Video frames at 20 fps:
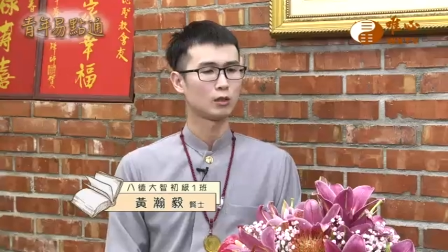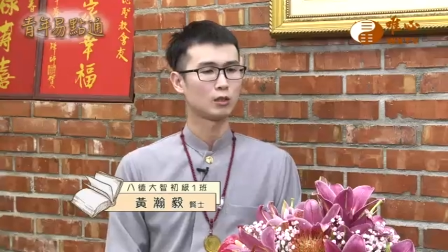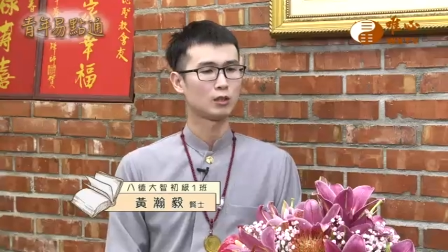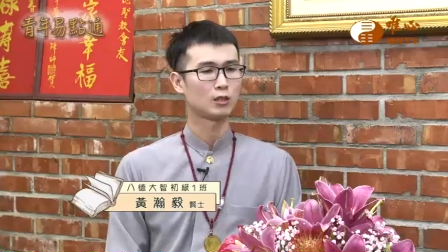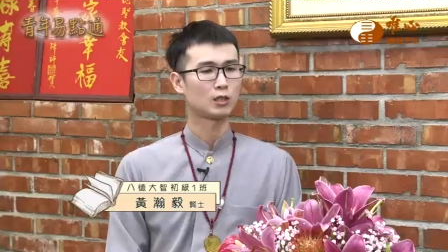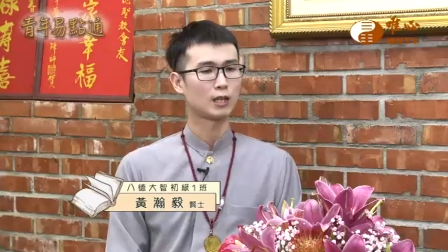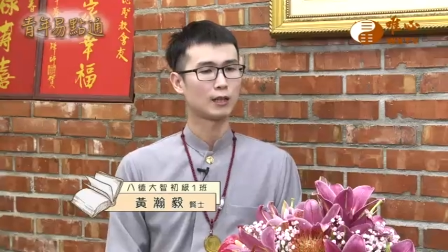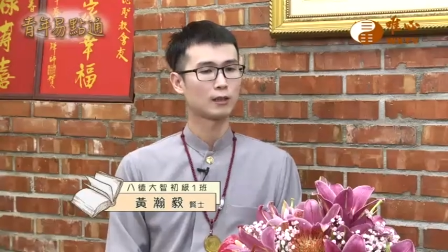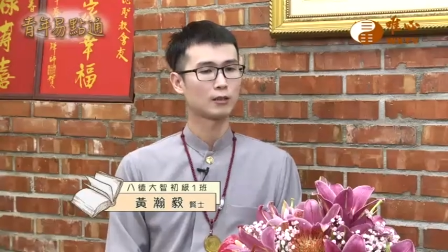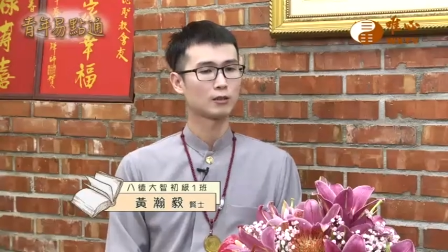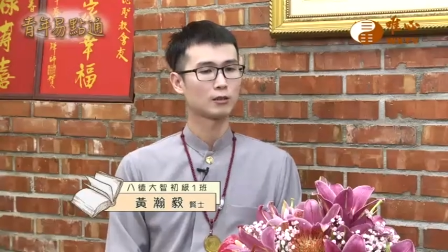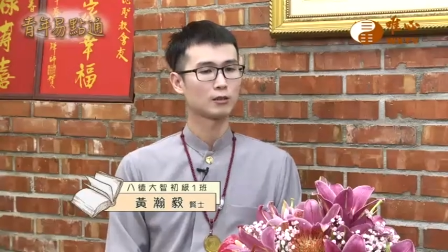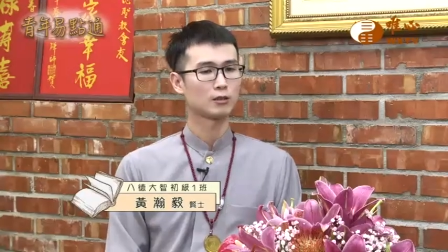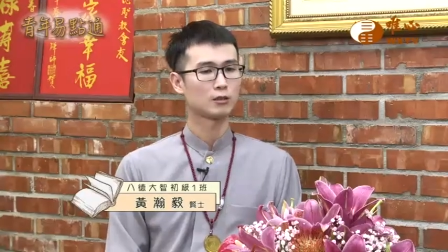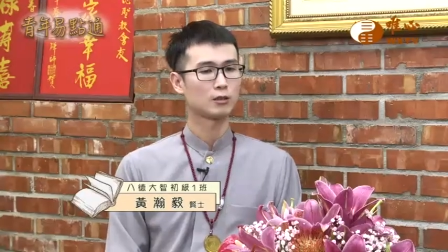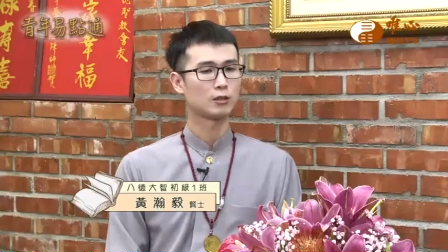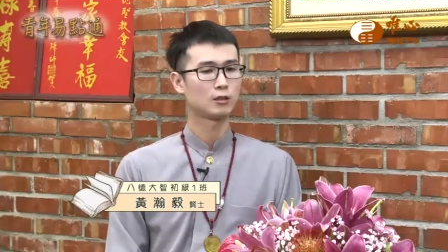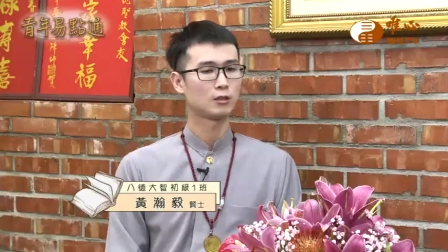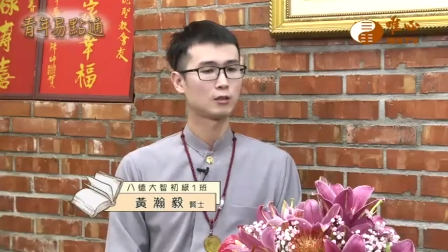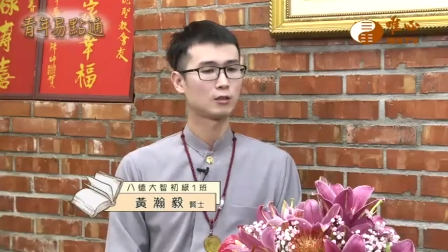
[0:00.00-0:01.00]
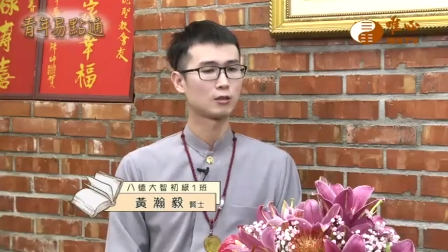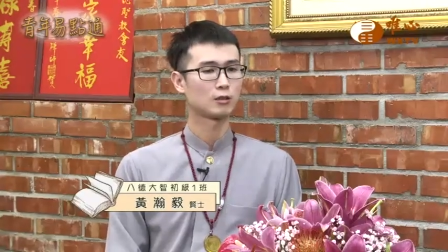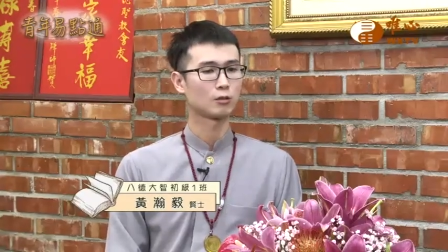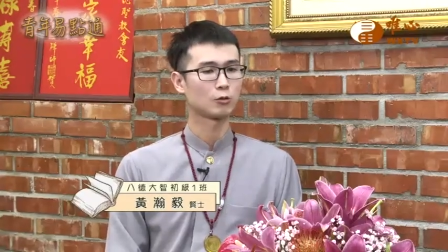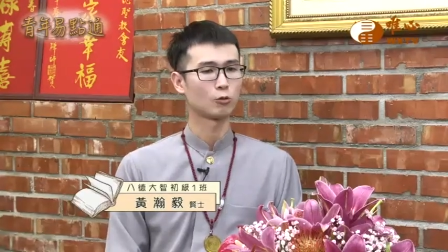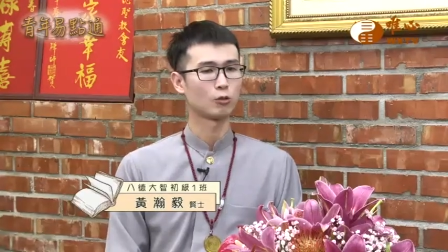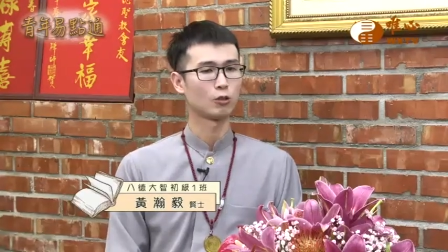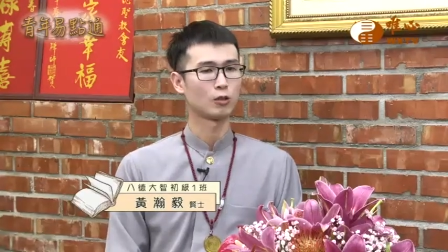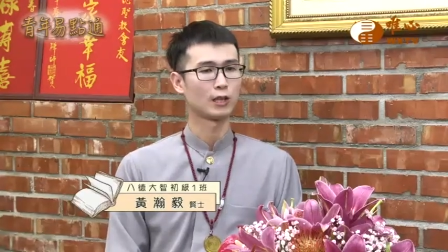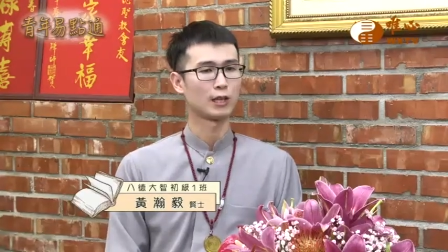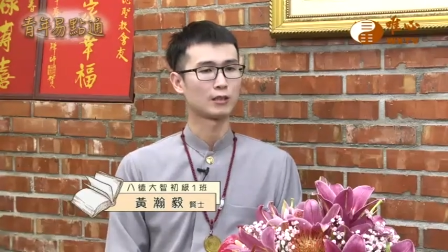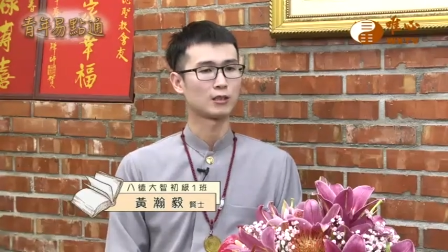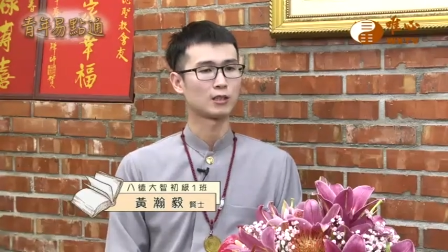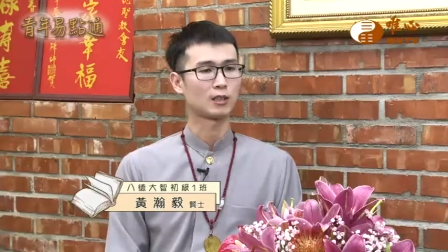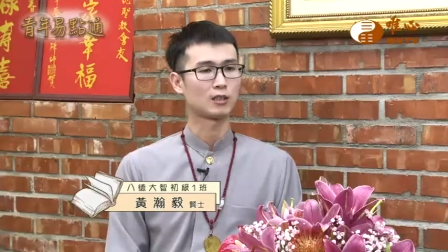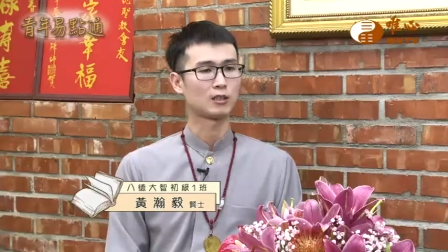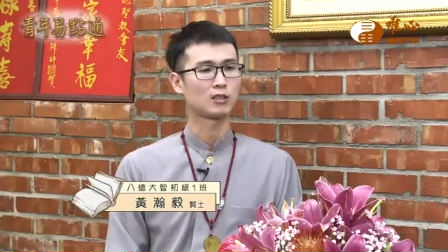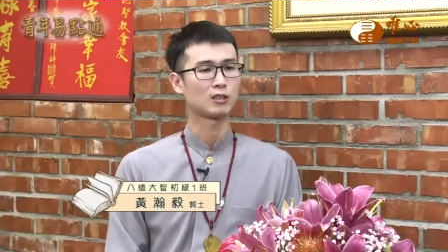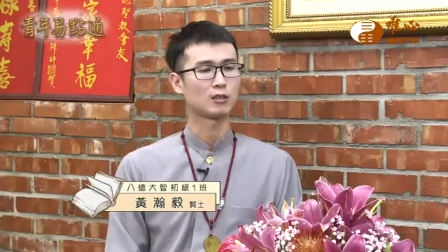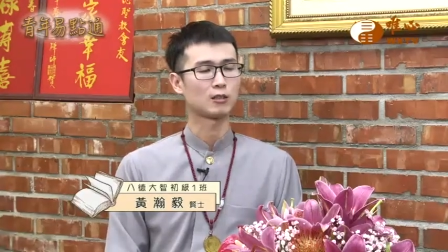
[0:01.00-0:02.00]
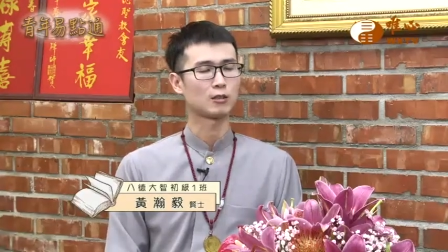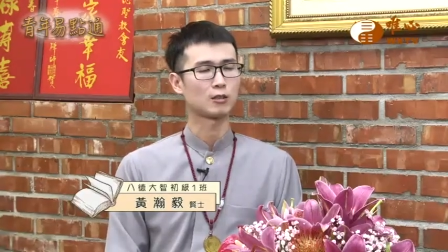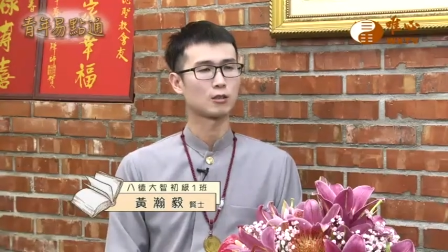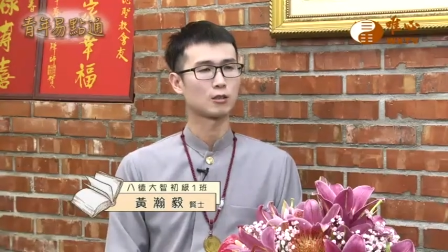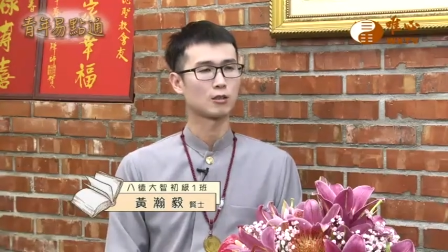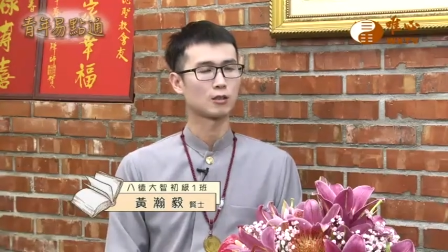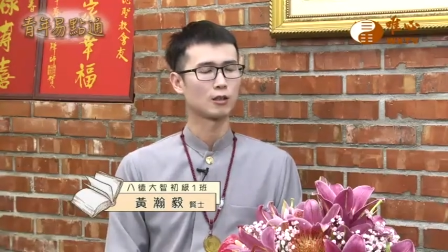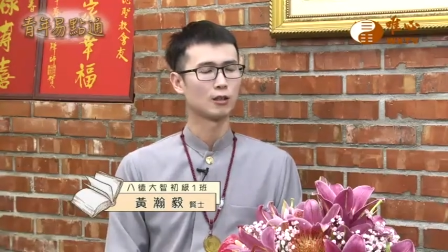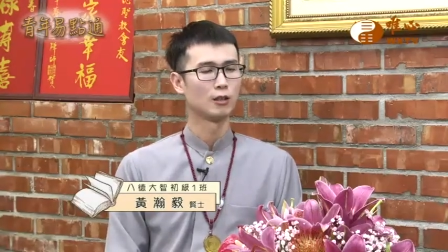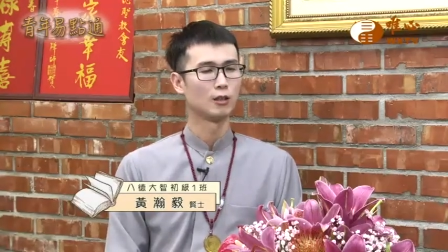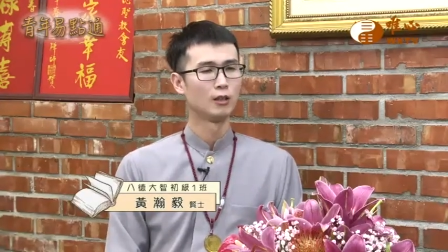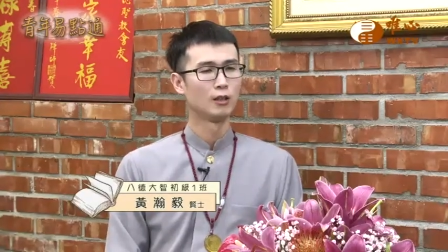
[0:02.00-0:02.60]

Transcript: 一箱金子或两箱金子，